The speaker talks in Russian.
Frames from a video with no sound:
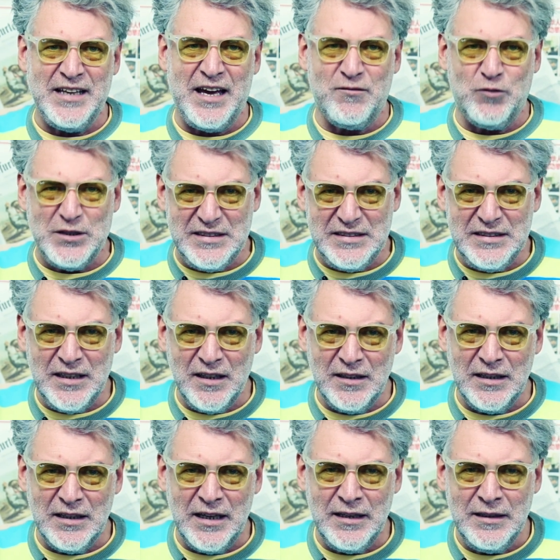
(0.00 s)
она его
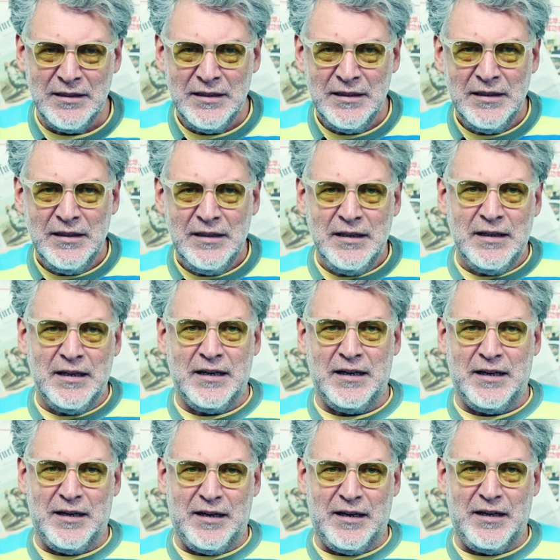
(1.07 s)
сделала
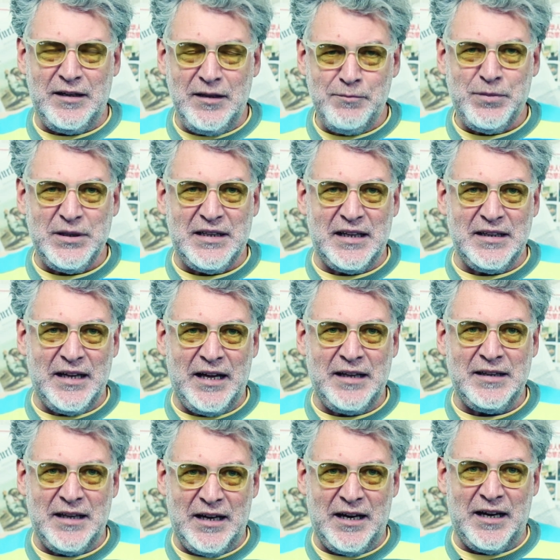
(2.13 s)
э, и
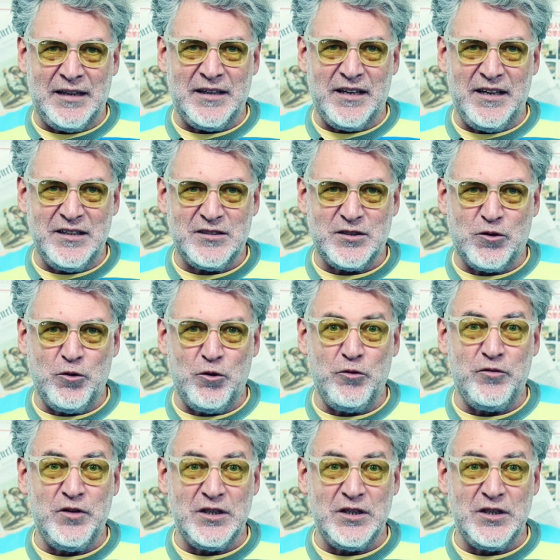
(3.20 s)
подала на английскую